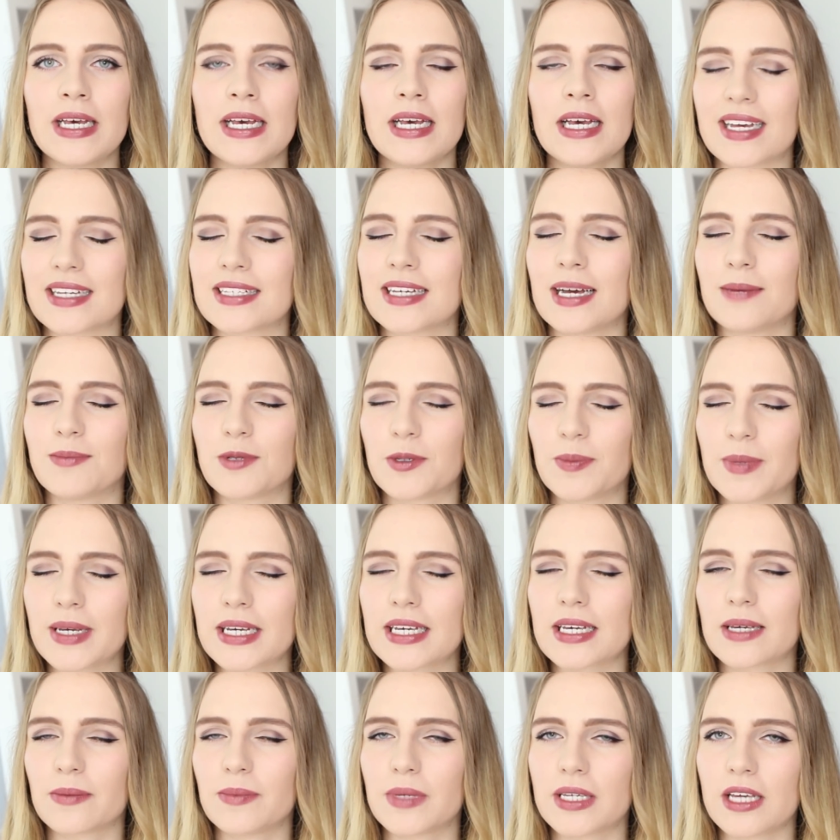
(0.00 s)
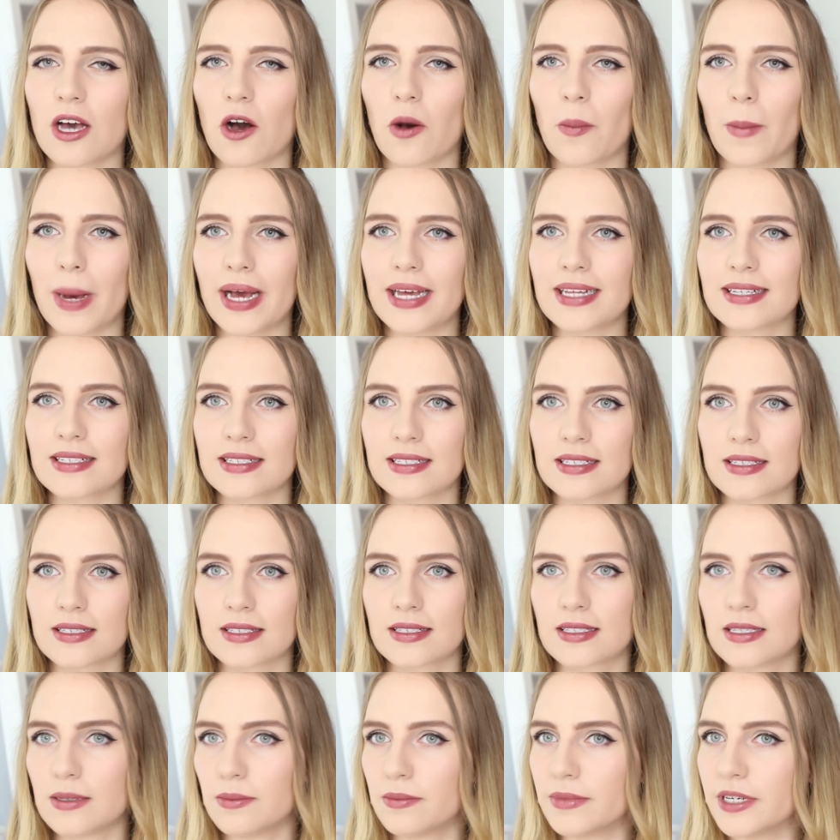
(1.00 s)
Deshalb schminke ich mich auch meistens
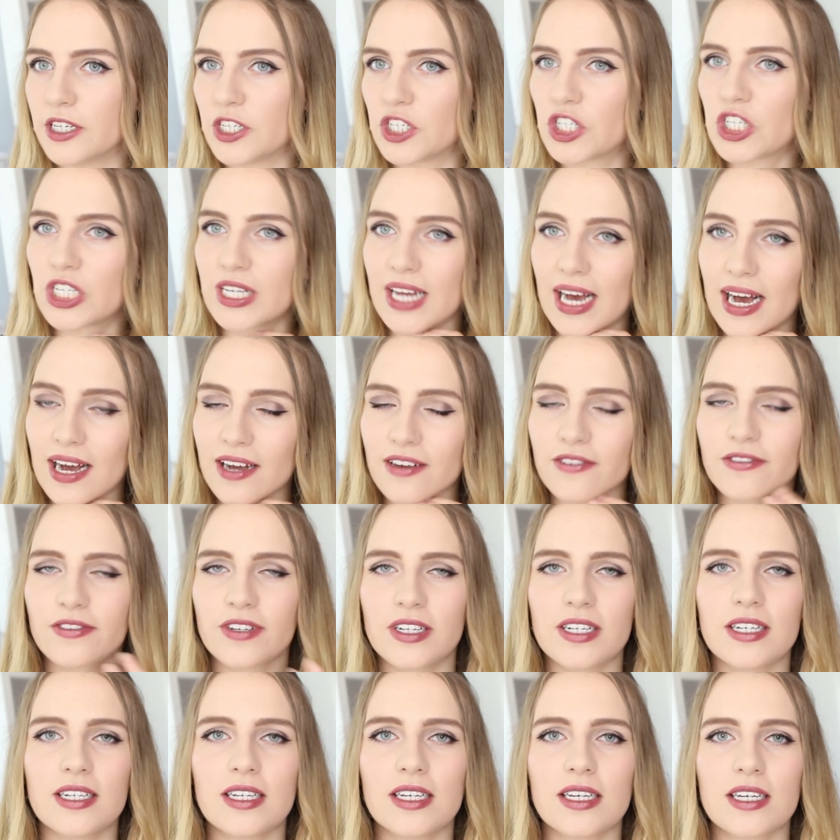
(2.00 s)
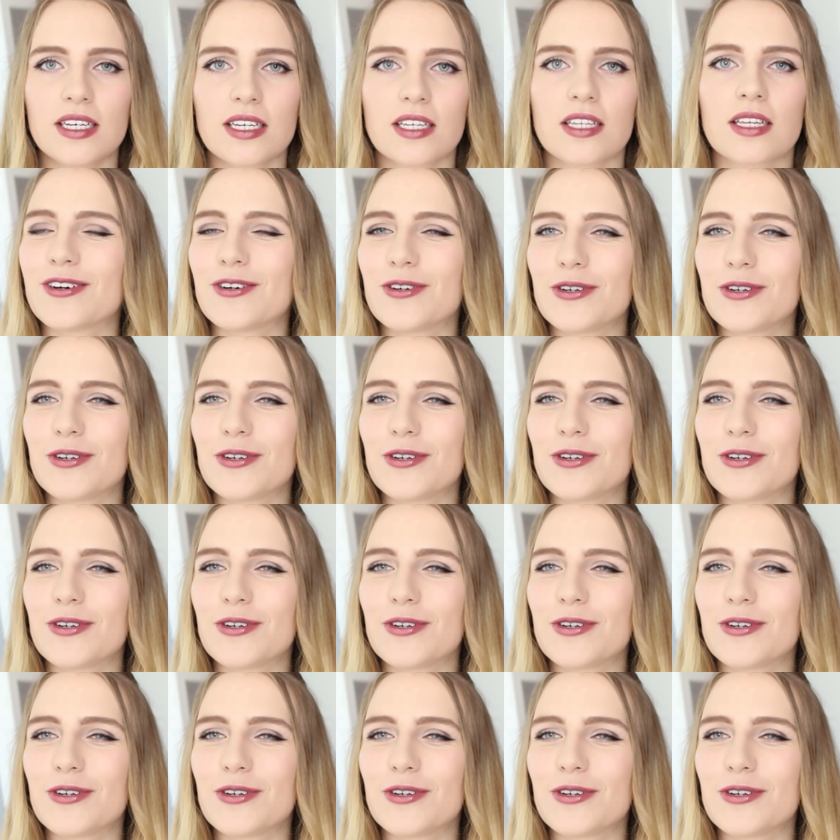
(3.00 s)
ziemlich stark, finde ich.